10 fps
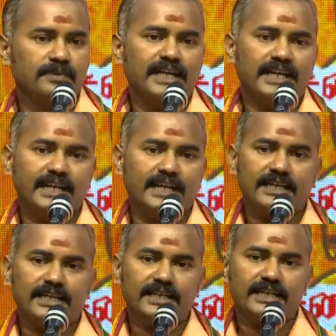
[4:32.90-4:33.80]
இன்றைக்கு
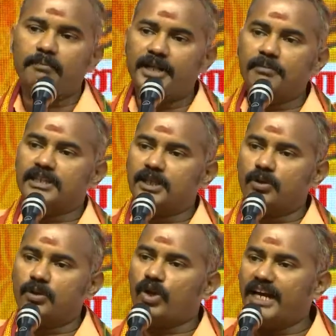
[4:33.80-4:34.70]
நம்மிடம் அந்த
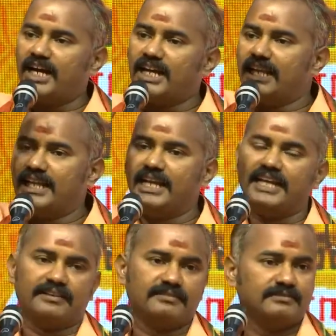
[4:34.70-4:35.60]
உரையாடல் இல்லை